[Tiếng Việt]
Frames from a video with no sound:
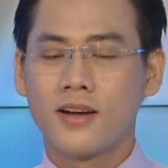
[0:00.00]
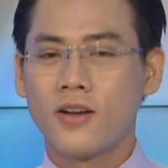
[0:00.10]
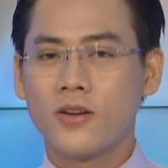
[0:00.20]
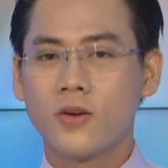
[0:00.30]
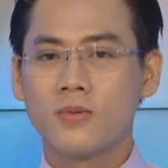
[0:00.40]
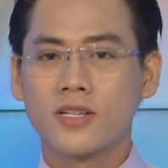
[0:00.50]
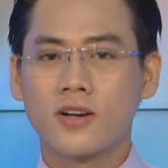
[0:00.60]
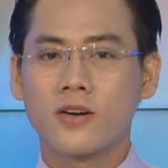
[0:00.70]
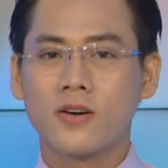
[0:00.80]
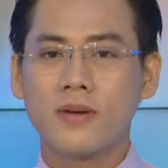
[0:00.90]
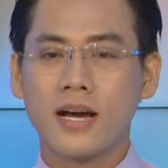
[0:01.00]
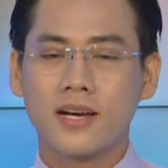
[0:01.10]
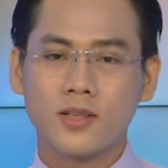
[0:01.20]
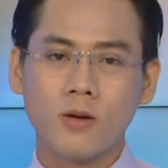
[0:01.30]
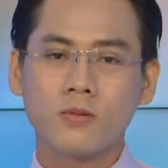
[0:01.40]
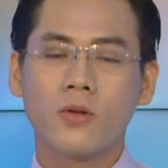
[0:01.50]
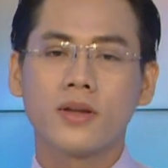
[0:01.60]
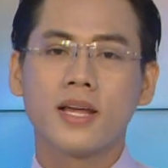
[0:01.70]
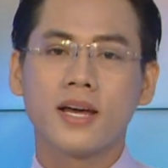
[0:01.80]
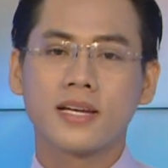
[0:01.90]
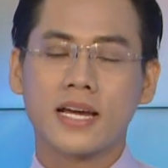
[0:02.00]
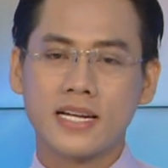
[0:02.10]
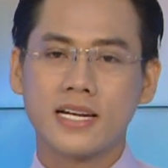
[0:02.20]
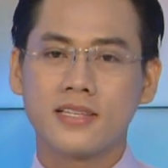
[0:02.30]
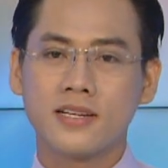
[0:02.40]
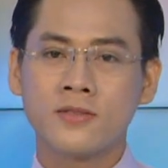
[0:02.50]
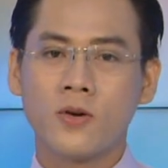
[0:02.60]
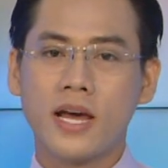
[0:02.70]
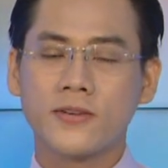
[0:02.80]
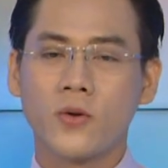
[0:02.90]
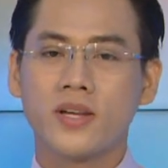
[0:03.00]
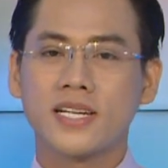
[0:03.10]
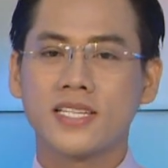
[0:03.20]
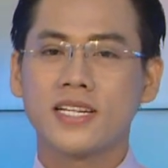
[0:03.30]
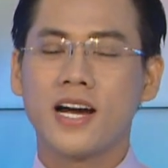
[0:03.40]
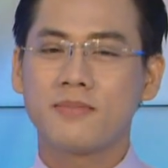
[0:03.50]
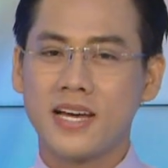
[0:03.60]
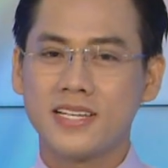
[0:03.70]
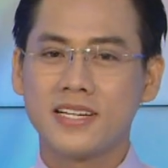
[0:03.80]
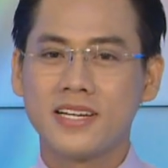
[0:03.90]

Nội dung vừa rồi cũng đã kết thúc chuyên đề cải cách hành chính của Đài truyền hình Trà Vinh ngày hôm nay.